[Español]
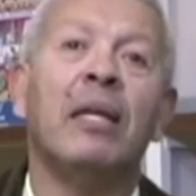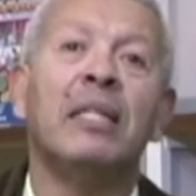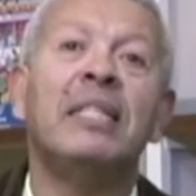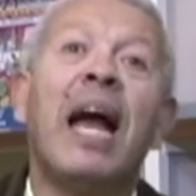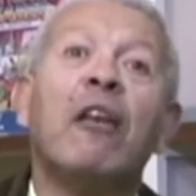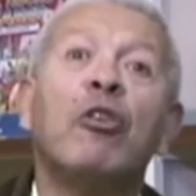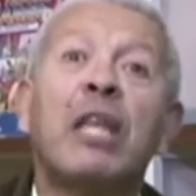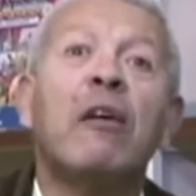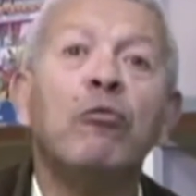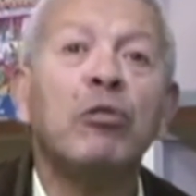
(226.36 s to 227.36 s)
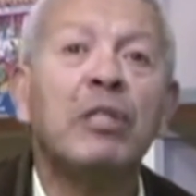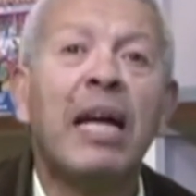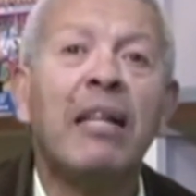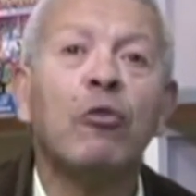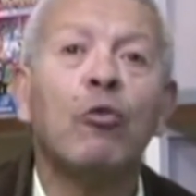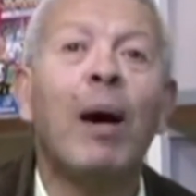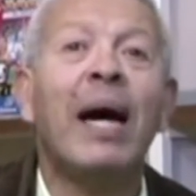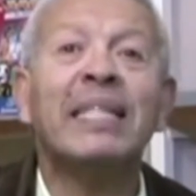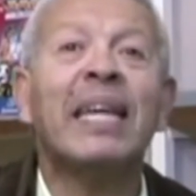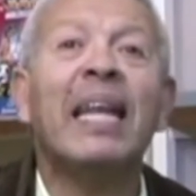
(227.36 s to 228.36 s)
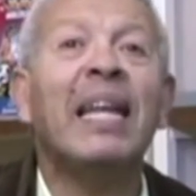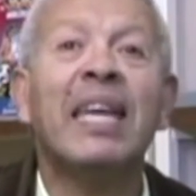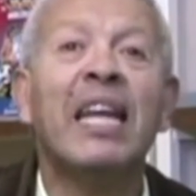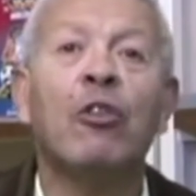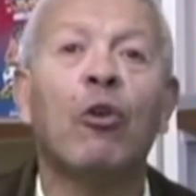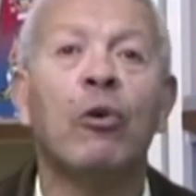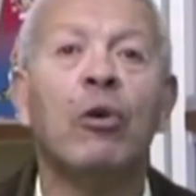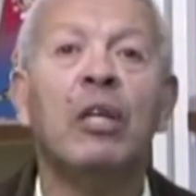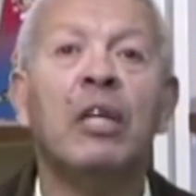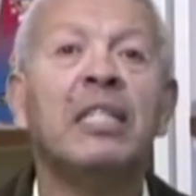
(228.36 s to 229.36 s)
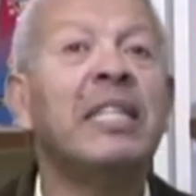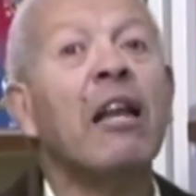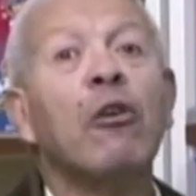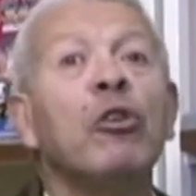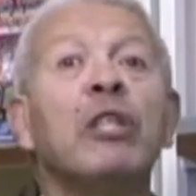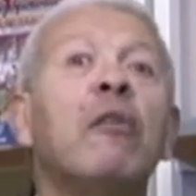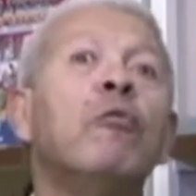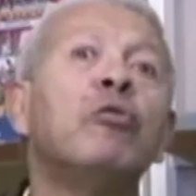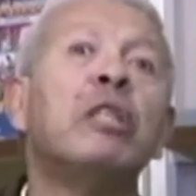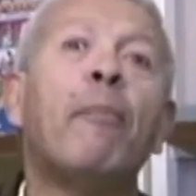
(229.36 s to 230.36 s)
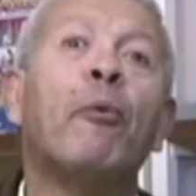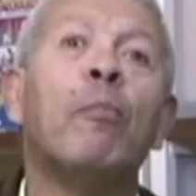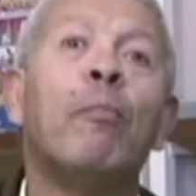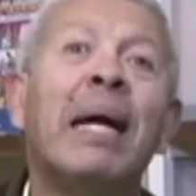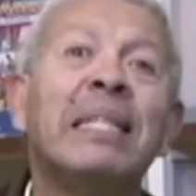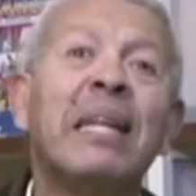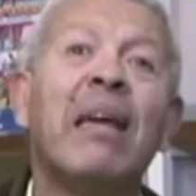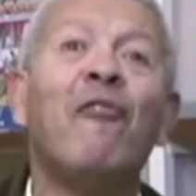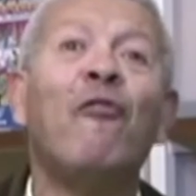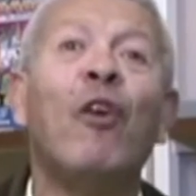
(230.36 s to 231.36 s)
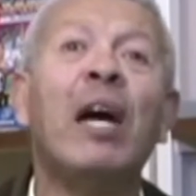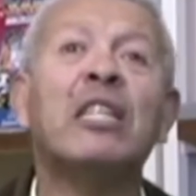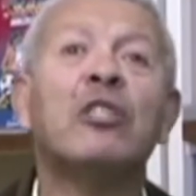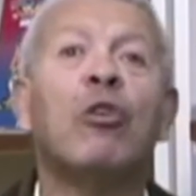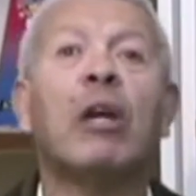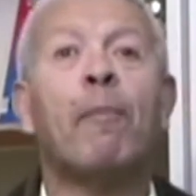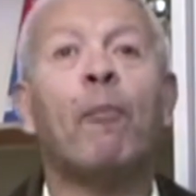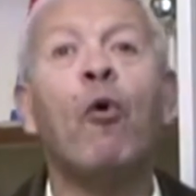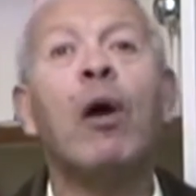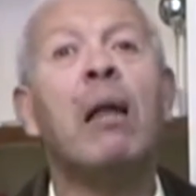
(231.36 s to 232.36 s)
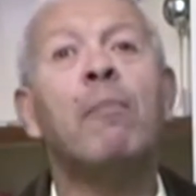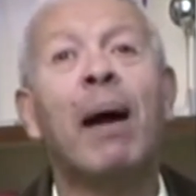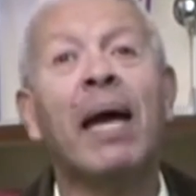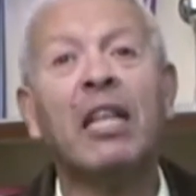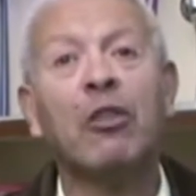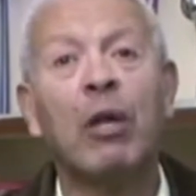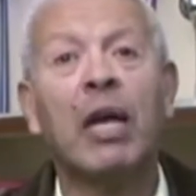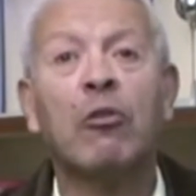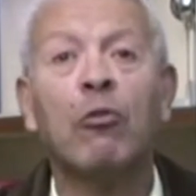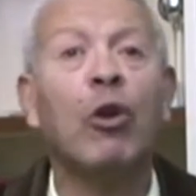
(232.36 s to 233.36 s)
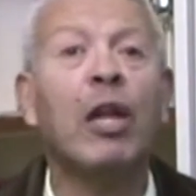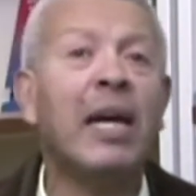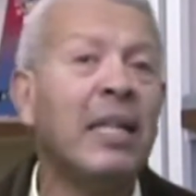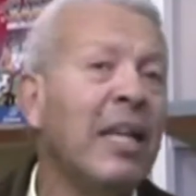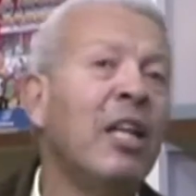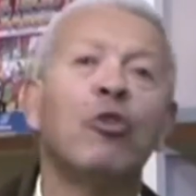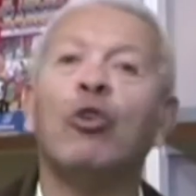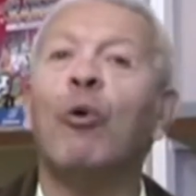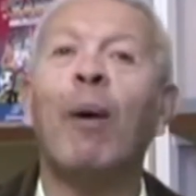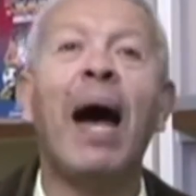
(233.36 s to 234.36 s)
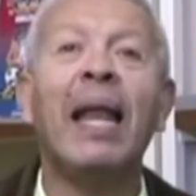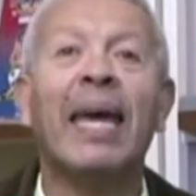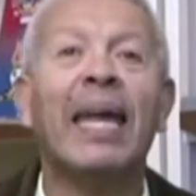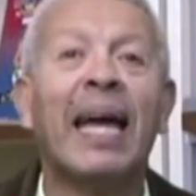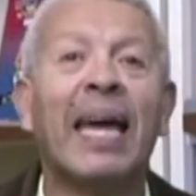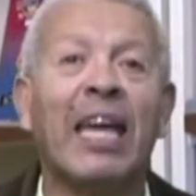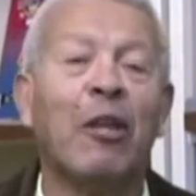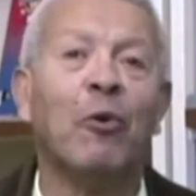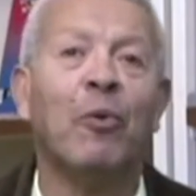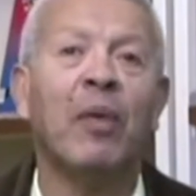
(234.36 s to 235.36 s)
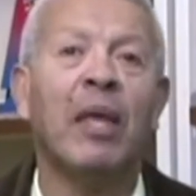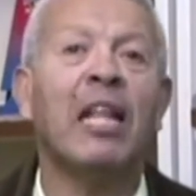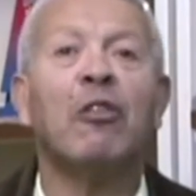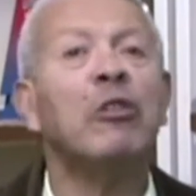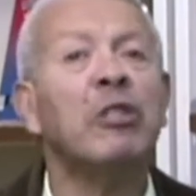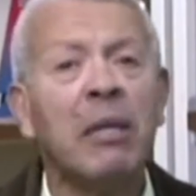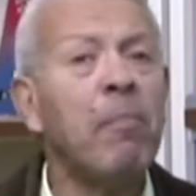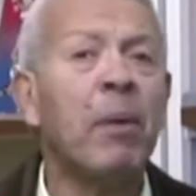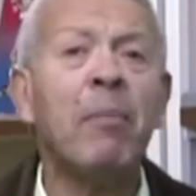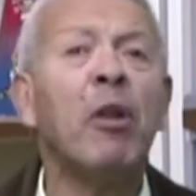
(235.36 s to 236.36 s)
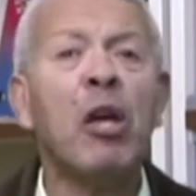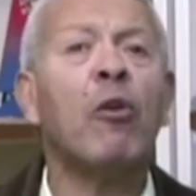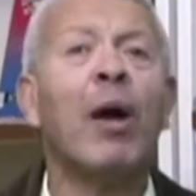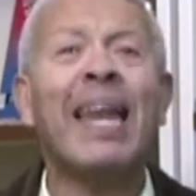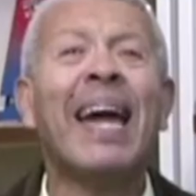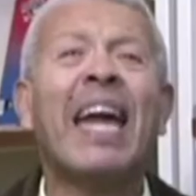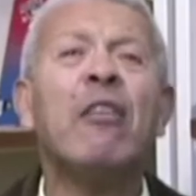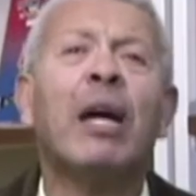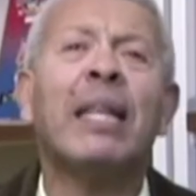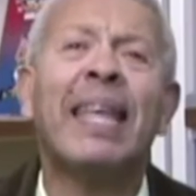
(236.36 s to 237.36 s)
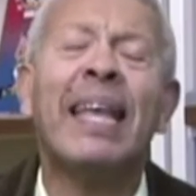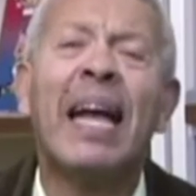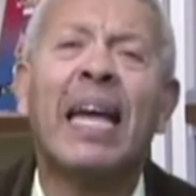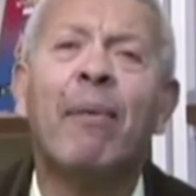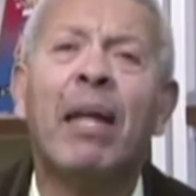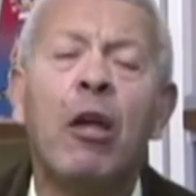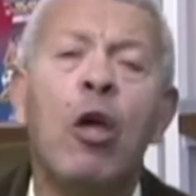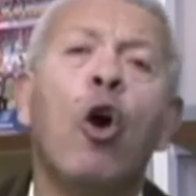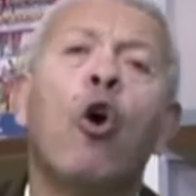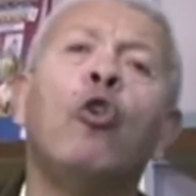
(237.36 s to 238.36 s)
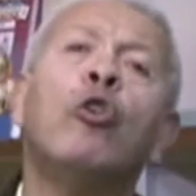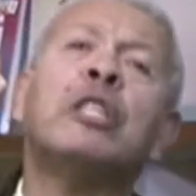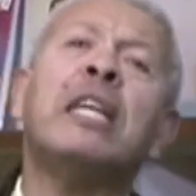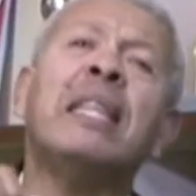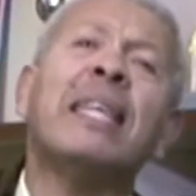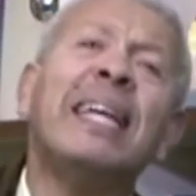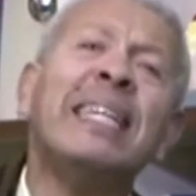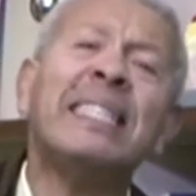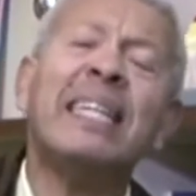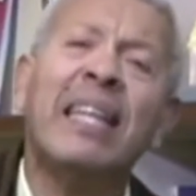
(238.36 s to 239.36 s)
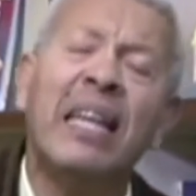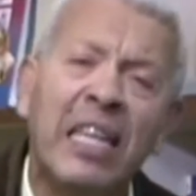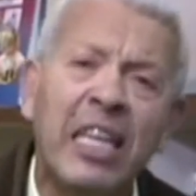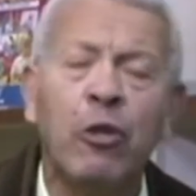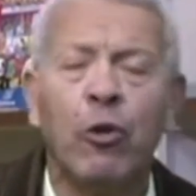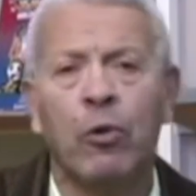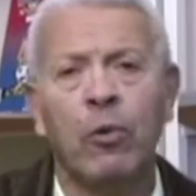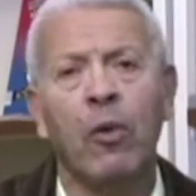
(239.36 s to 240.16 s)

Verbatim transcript: Si algo te gusta, tú vas a seguir leyéndolo. Si algo no te gusta, por más esfuerzo que ponga el maestro y que tú lo leas, tú no vas a leer aquello. Entonces, primero escoger aquello que tenga que ver con los intereses del niño